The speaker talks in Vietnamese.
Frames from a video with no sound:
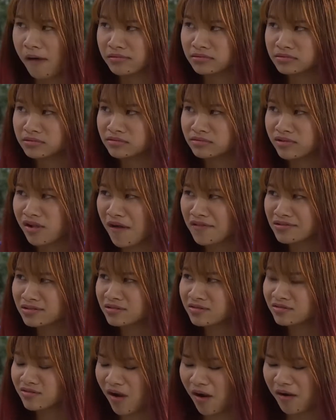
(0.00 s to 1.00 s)
Đã lắm,
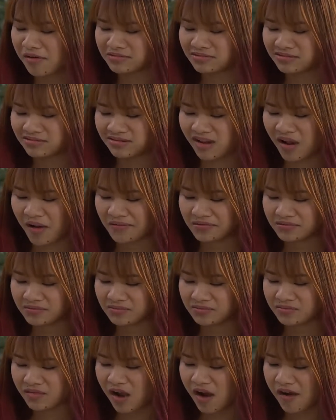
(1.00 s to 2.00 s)
sướng, đầu thoải
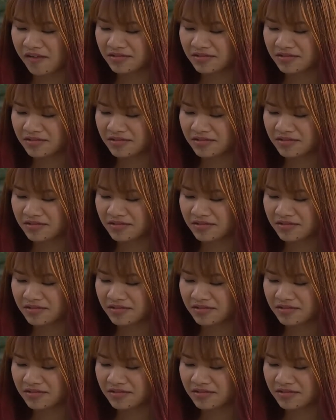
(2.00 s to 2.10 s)
mái.